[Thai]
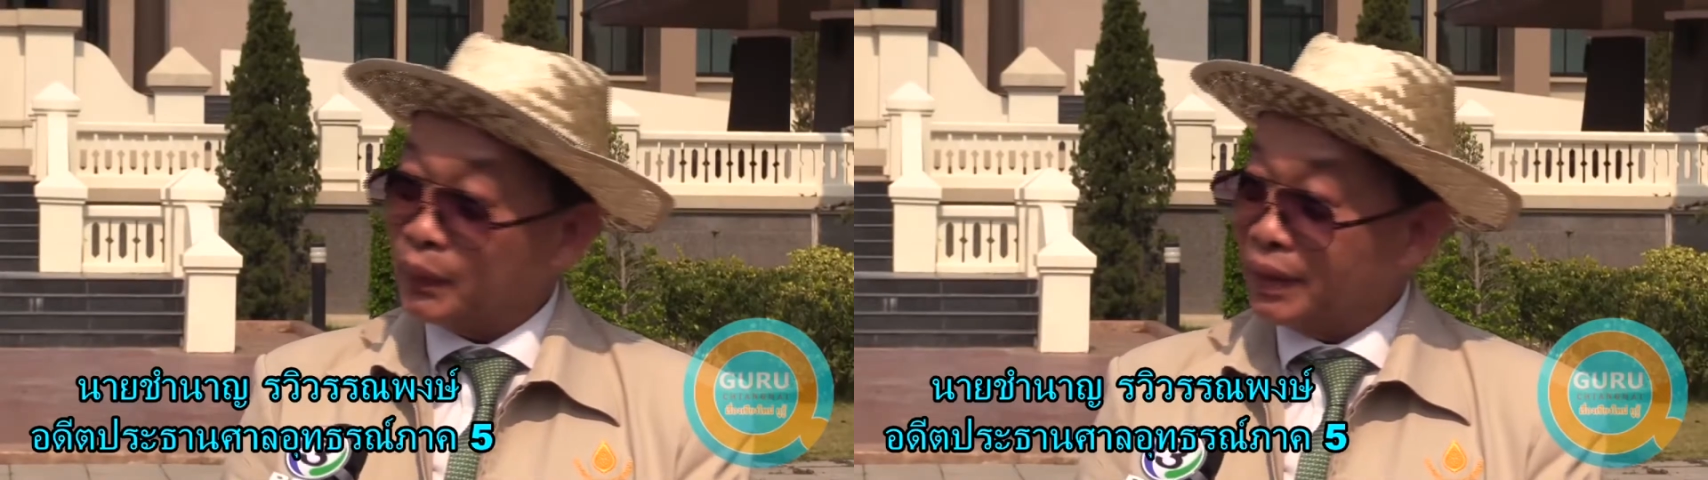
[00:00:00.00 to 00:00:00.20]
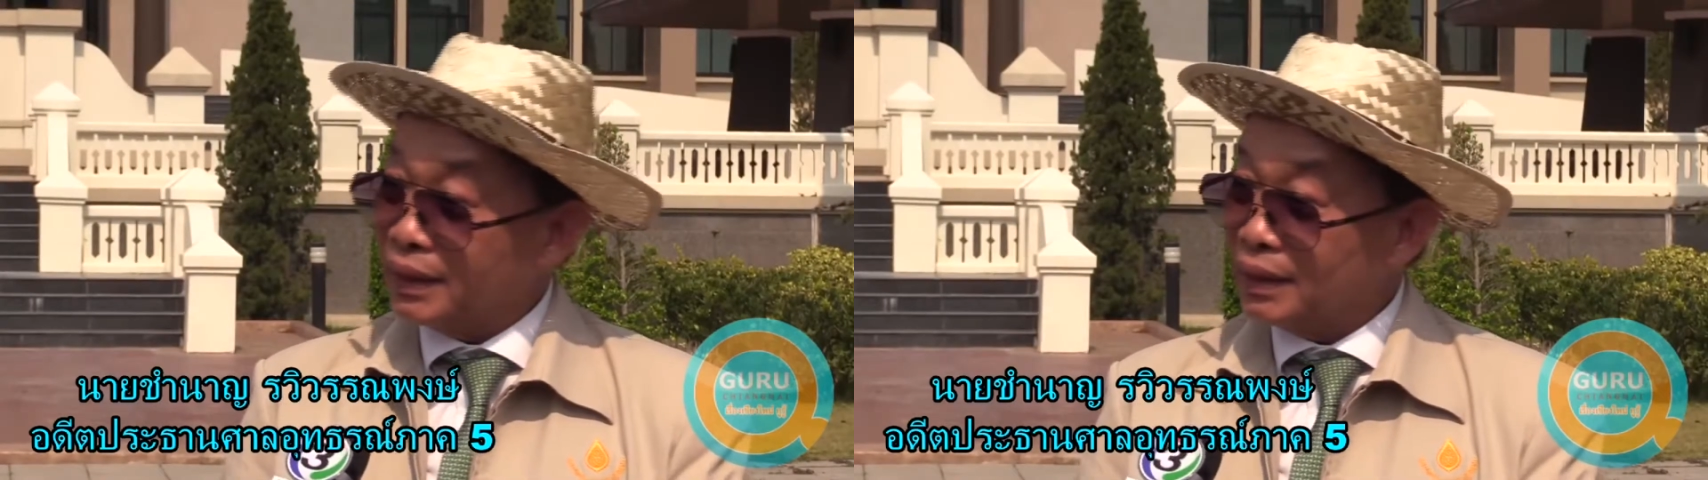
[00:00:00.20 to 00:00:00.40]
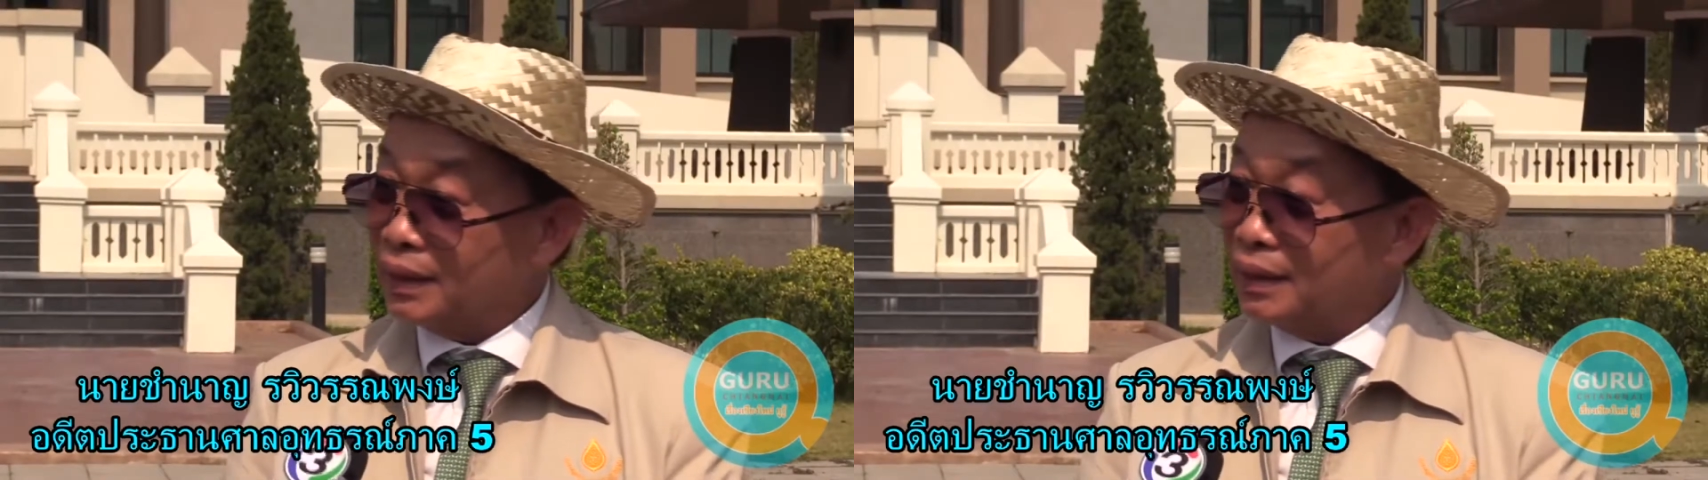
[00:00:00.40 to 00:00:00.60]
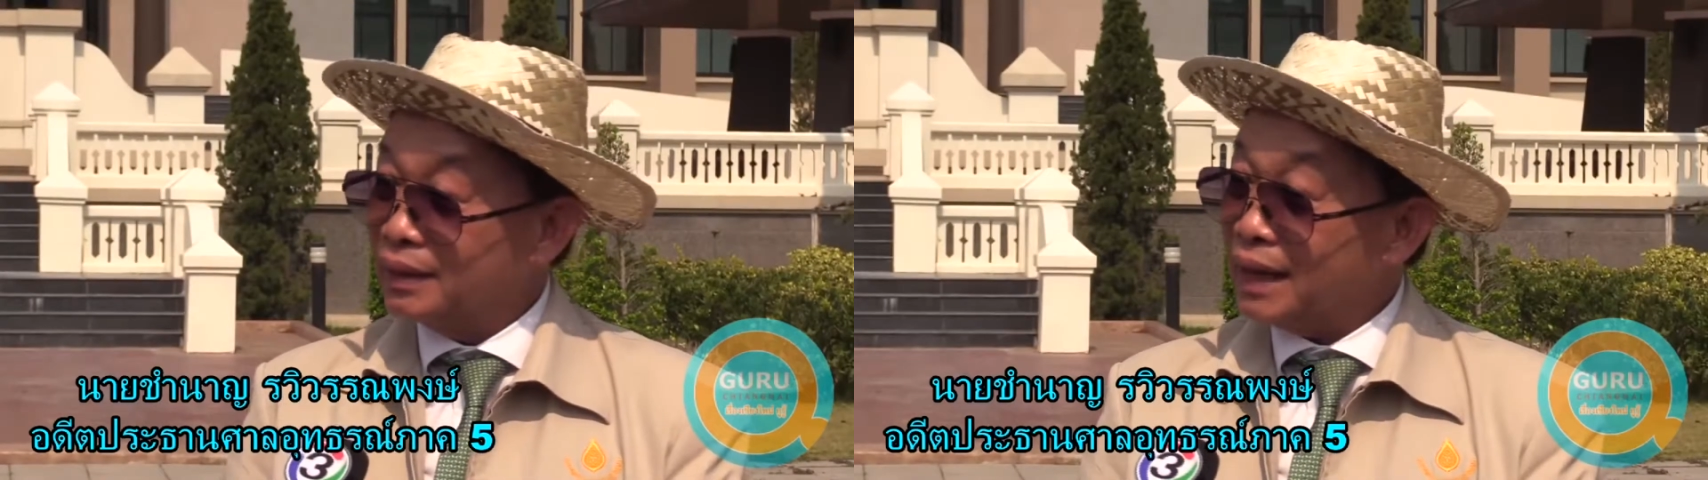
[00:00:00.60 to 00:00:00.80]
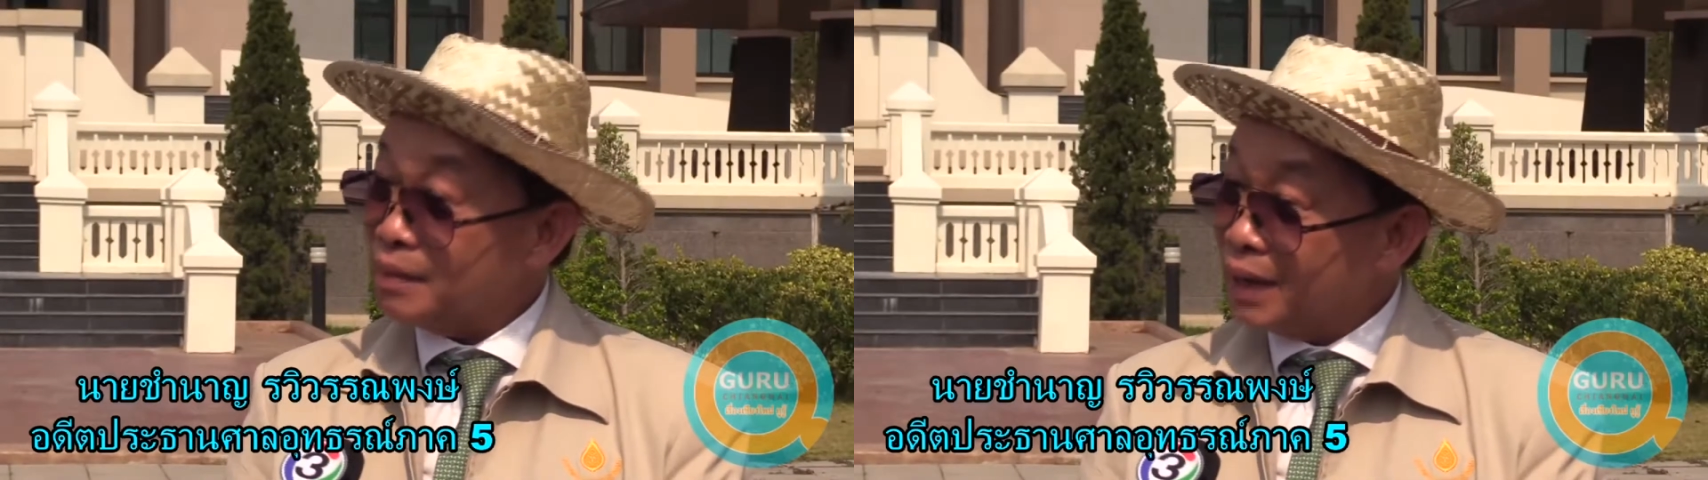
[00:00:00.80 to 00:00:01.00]
บริเวณนี้
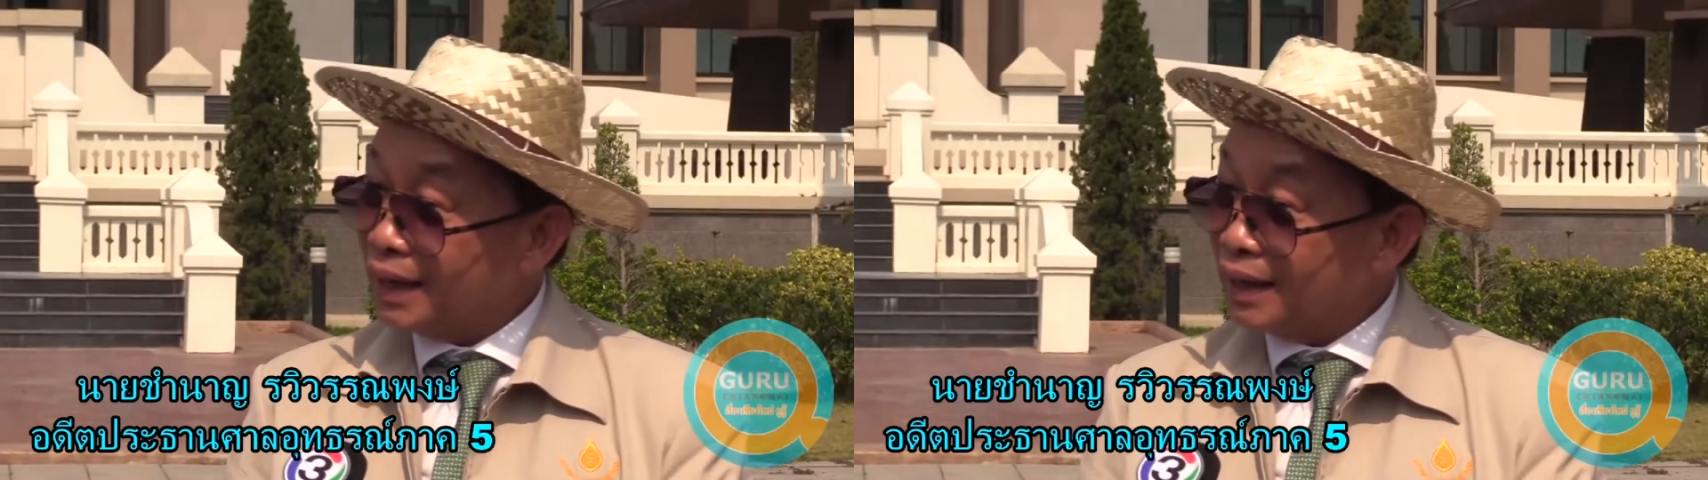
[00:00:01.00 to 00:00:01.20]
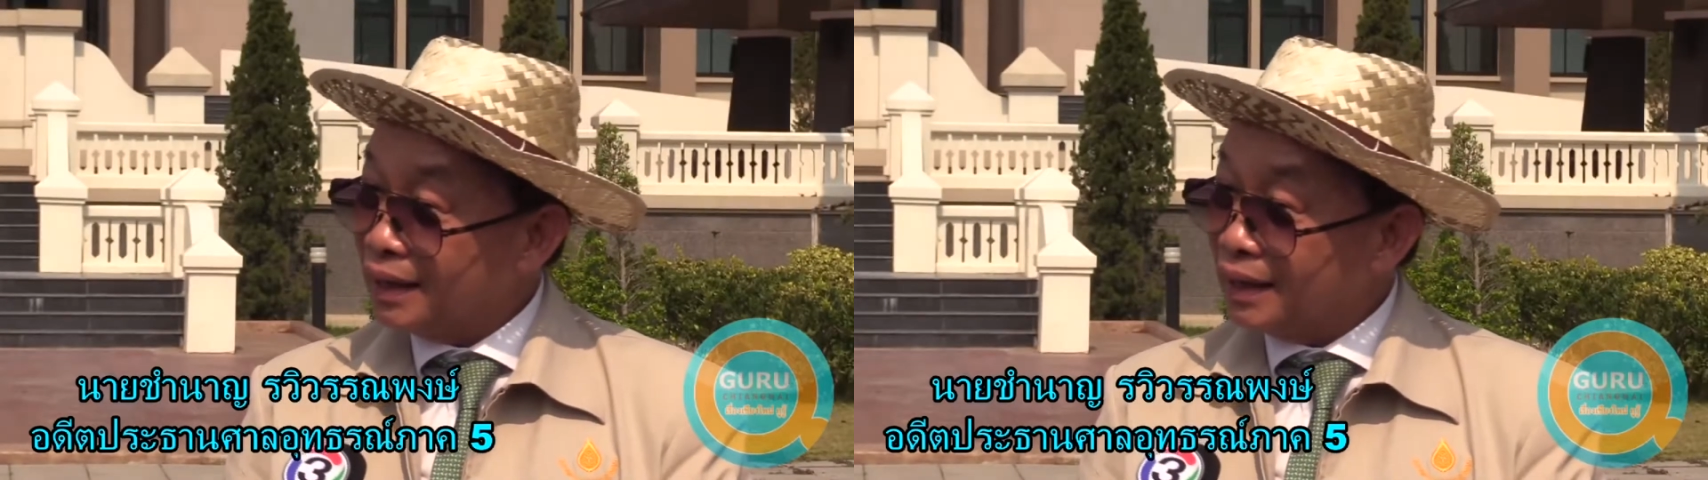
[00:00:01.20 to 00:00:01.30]
ได้ไหม